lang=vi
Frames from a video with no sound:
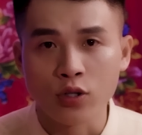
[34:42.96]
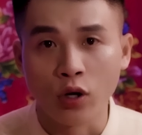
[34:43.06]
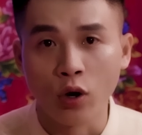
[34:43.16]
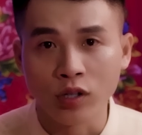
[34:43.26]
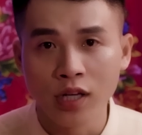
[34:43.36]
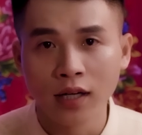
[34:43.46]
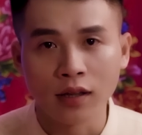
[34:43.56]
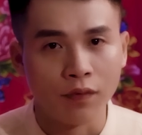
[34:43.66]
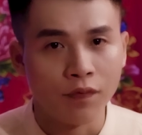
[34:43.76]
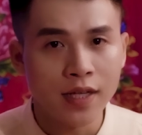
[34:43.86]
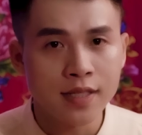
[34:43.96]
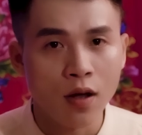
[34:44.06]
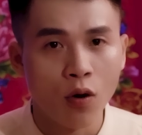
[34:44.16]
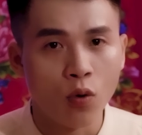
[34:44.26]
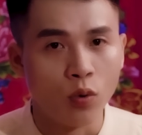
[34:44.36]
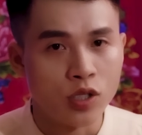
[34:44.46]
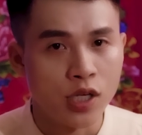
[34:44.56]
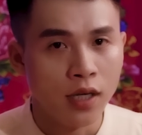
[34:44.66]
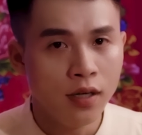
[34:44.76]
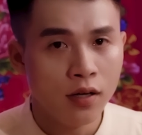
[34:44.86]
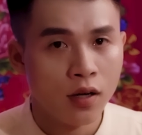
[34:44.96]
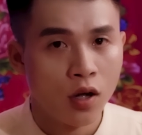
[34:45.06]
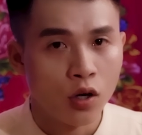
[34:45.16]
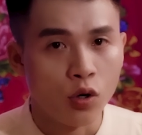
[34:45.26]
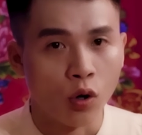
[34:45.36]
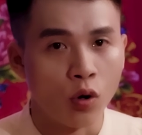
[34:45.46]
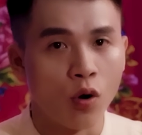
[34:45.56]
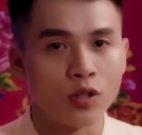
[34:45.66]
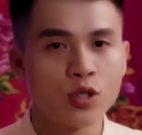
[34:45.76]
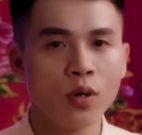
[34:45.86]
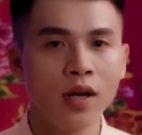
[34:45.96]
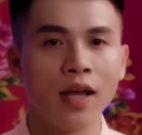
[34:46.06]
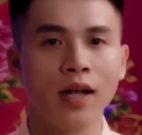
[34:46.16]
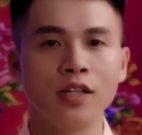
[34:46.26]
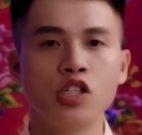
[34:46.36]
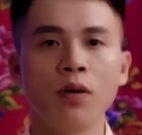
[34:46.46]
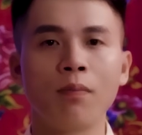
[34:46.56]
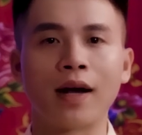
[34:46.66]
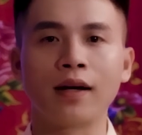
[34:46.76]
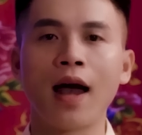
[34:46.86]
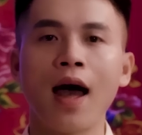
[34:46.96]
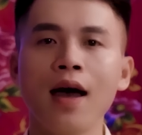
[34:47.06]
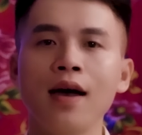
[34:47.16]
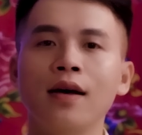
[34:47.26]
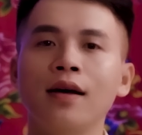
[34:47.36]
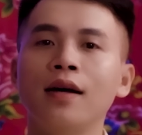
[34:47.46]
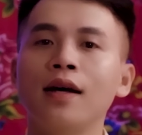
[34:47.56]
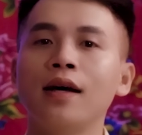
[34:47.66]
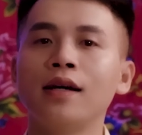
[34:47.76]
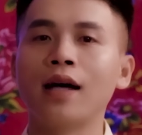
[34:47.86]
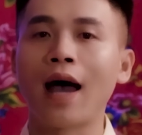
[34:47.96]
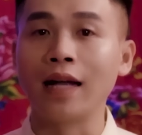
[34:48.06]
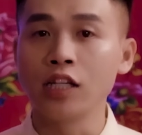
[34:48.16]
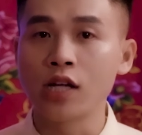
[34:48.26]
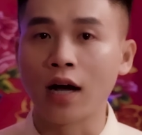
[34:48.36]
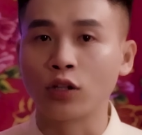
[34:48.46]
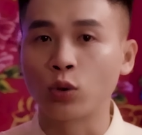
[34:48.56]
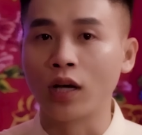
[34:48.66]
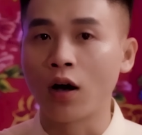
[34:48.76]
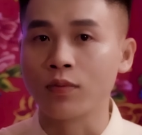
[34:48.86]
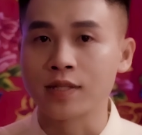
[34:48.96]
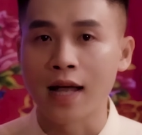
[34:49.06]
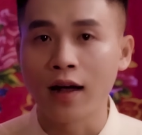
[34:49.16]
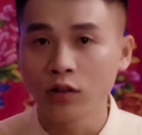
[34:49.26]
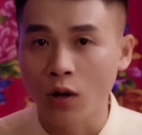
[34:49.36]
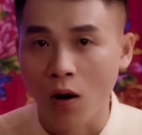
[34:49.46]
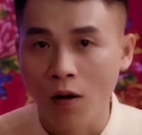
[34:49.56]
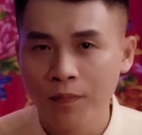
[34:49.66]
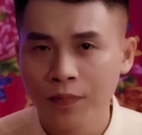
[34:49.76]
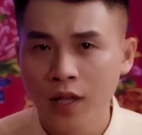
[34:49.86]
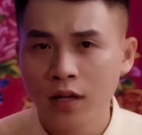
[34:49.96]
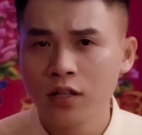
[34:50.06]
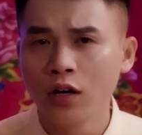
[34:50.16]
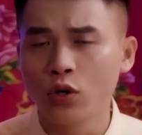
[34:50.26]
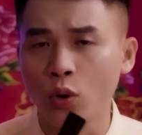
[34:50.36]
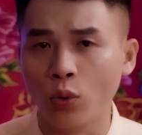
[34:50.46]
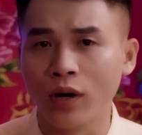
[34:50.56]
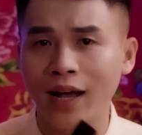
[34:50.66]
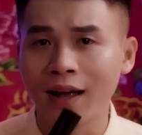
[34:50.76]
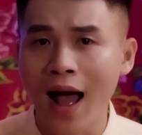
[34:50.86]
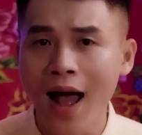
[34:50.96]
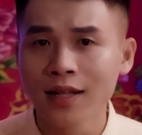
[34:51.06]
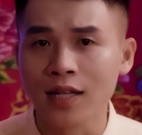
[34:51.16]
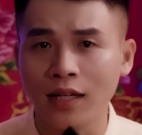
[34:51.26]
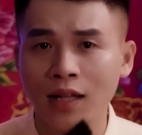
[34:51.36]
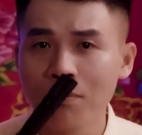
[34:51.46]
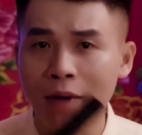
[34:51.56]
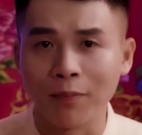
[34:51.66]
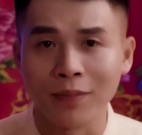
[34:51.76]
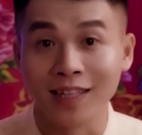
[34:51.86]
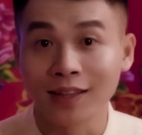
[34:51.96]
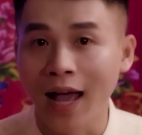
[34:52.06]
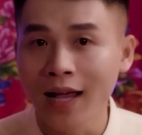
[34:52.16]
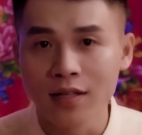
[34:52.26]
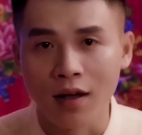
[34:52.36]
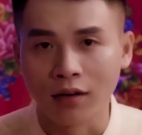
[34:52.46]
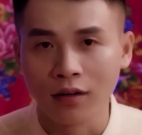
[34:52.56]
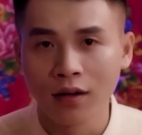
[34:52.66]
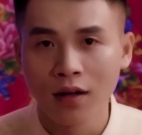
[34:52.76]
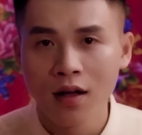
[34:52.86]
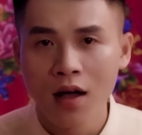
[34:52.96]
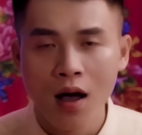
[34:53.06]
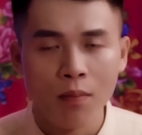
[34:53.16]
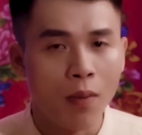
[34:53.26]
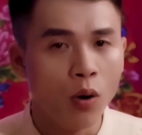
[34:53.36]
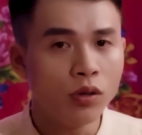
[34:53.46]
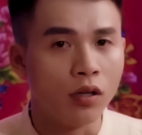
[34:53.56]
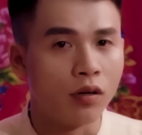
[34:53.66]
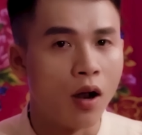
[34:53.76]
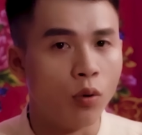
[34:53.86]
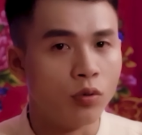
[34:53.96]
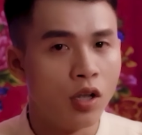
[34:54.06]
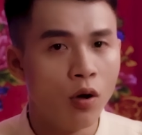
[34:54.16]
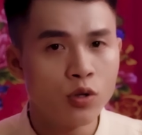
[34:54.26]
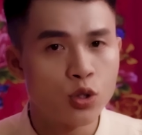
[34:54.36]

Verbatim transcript: Rồi đột nhiên từ phía sau cụ Chín đột ngột xuất hiện trước mặt gã. Ánh trăng tuy không sáng tỏ nhưng đủ để gã nhìn thấy mẹ mình tái nhợt, máu từ đầu nhiễu